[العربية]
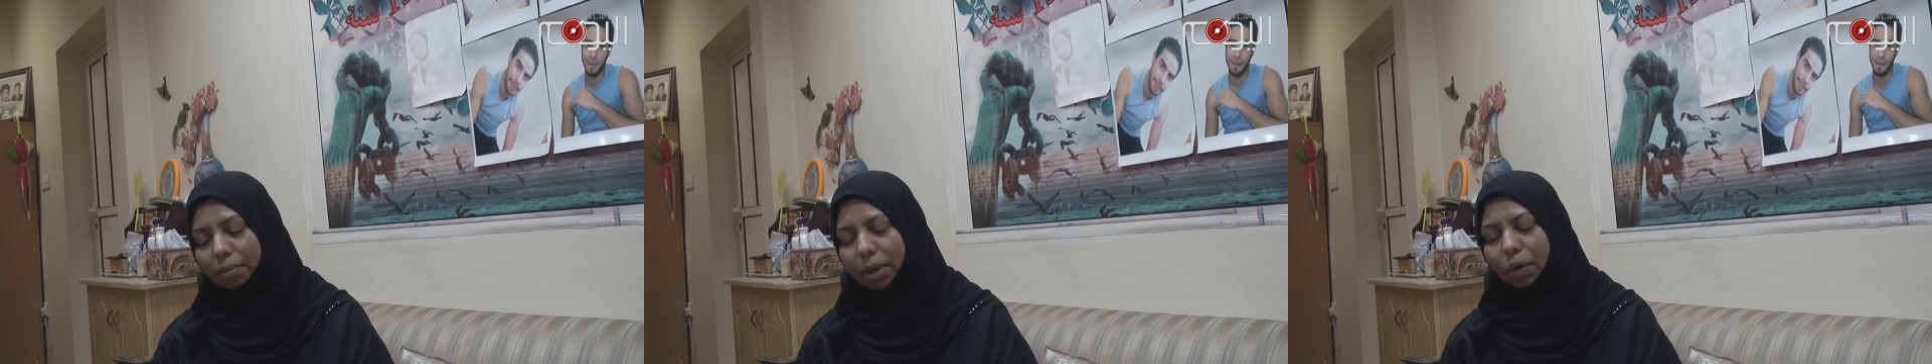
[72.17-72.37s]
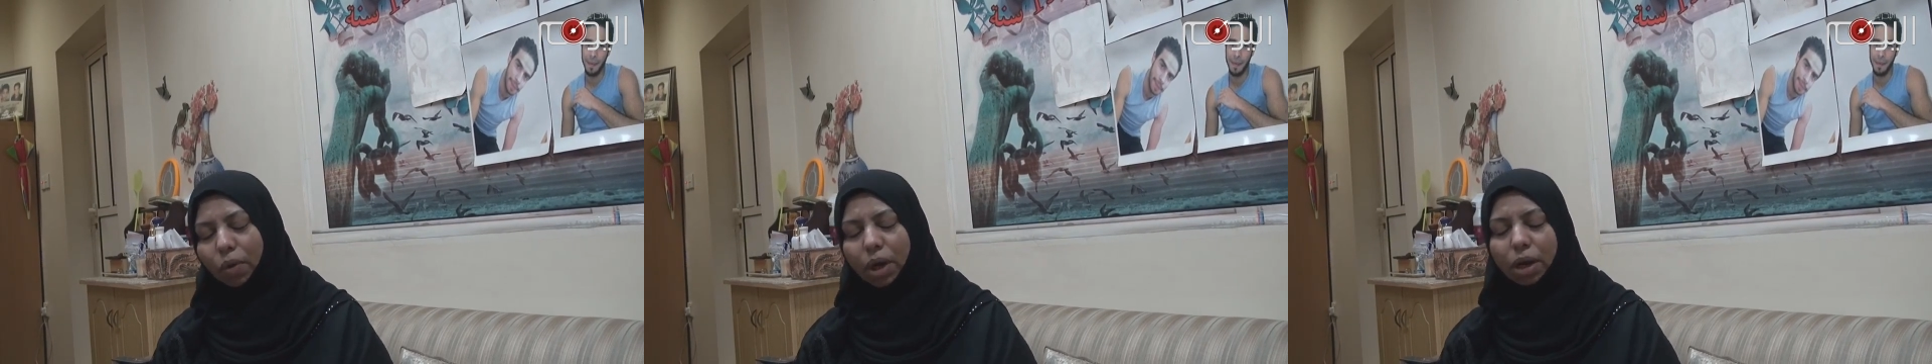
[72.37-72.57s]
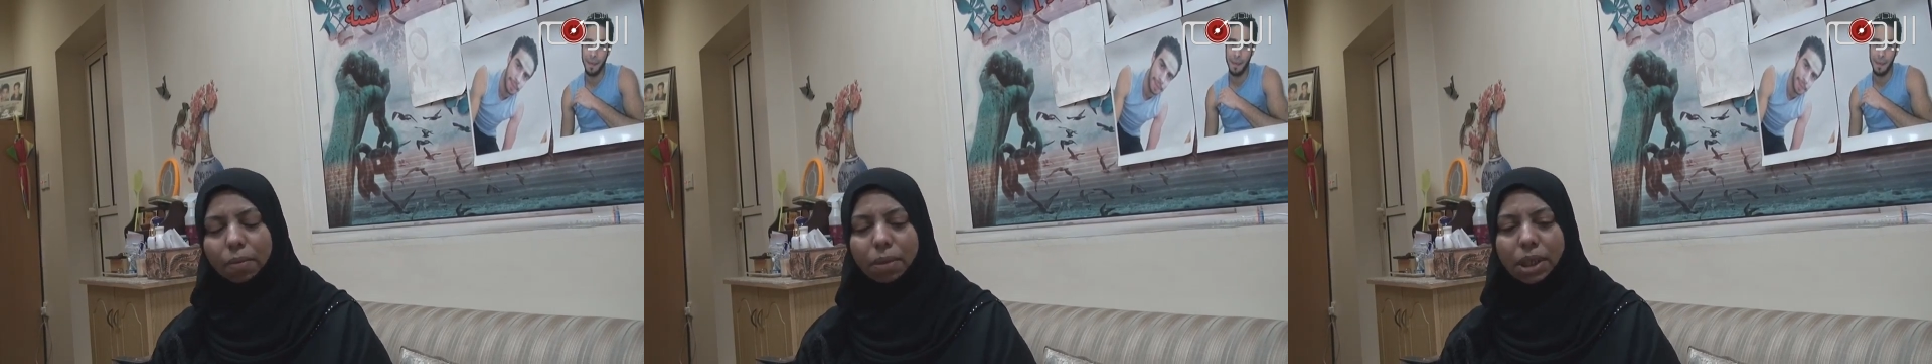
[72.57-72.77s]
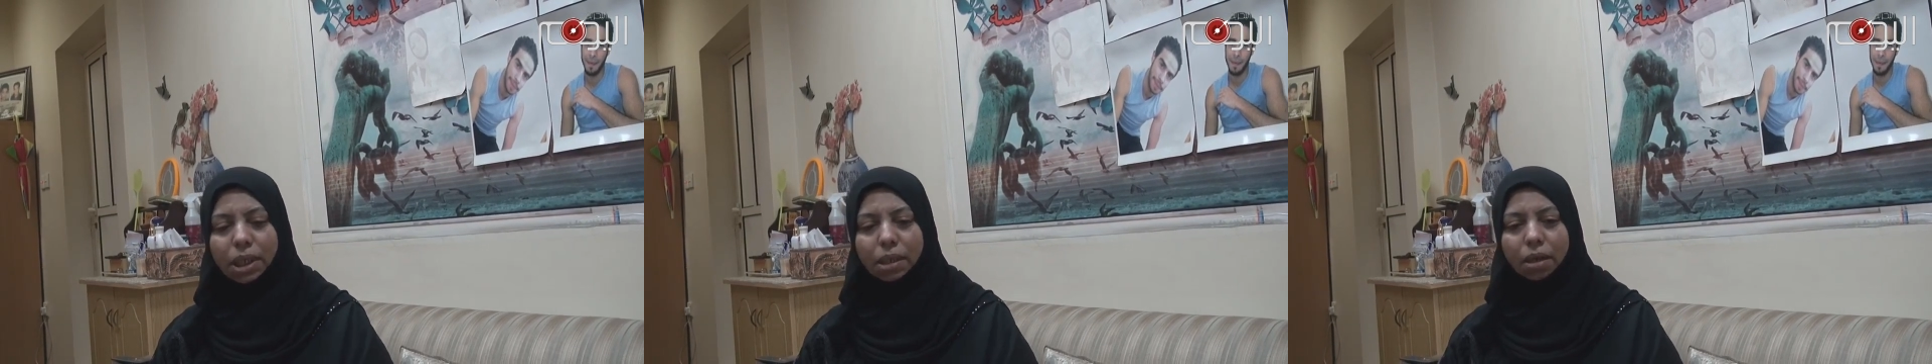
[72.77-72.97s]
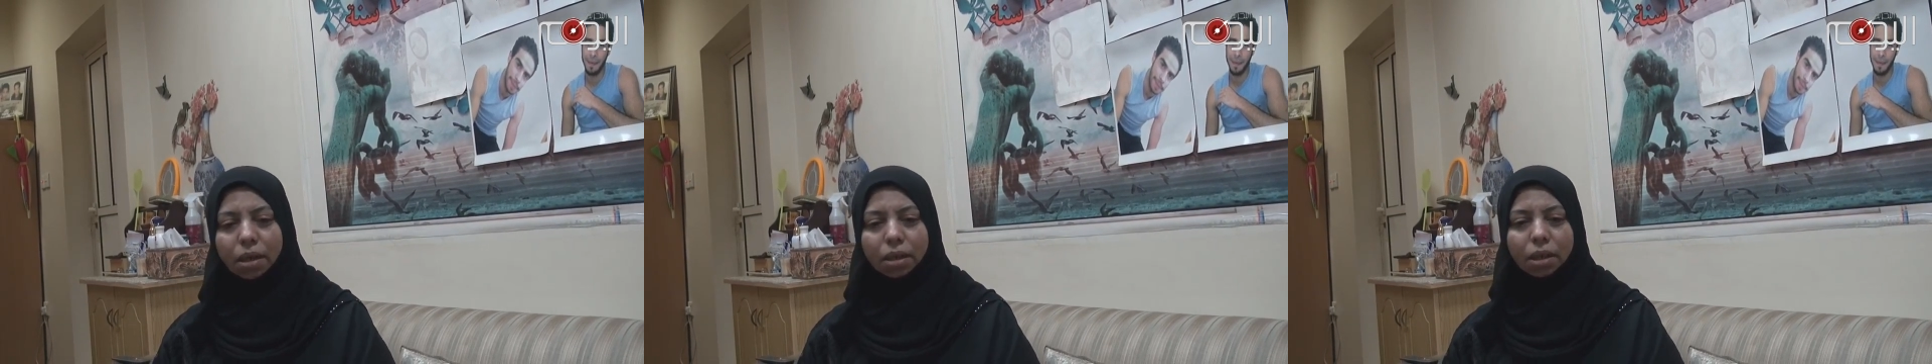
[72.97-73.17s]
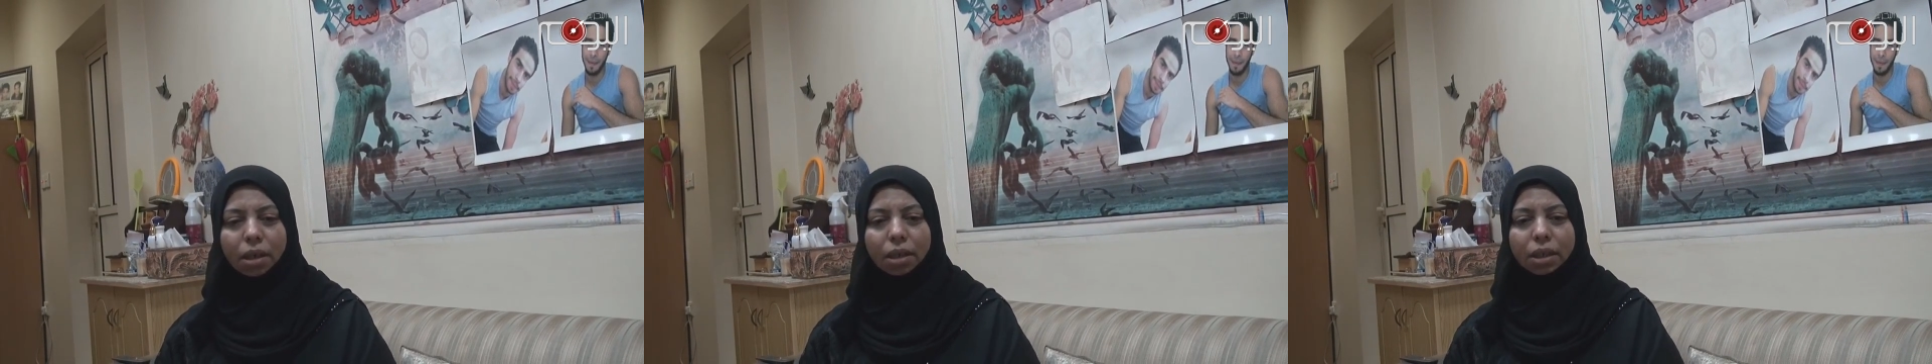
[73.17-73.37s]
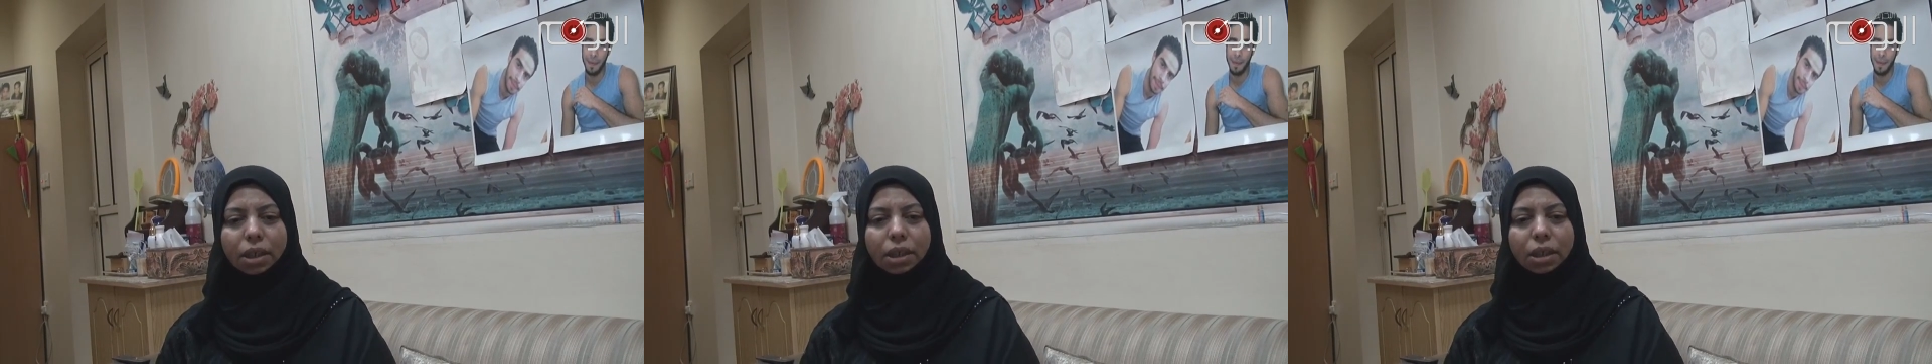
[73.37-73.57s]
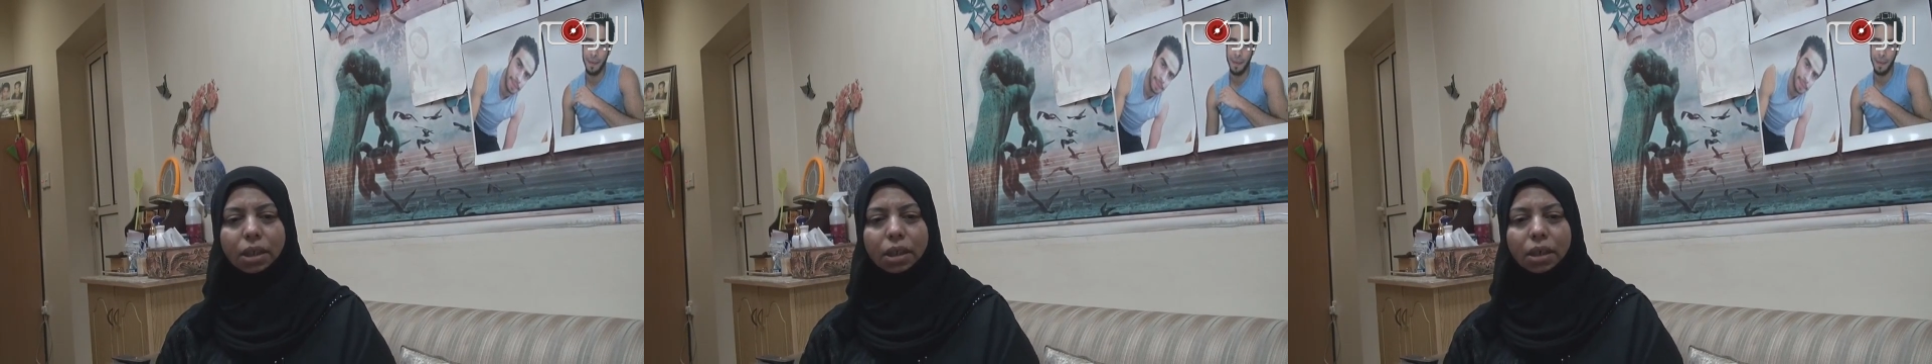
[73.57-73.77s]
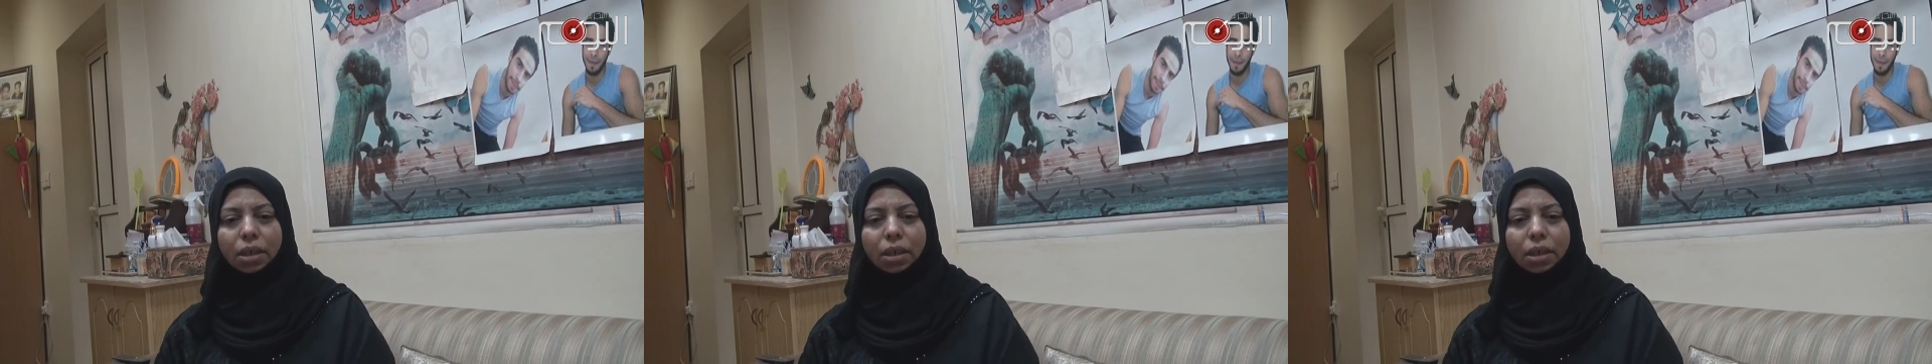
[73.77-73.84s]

بالورم السرطاني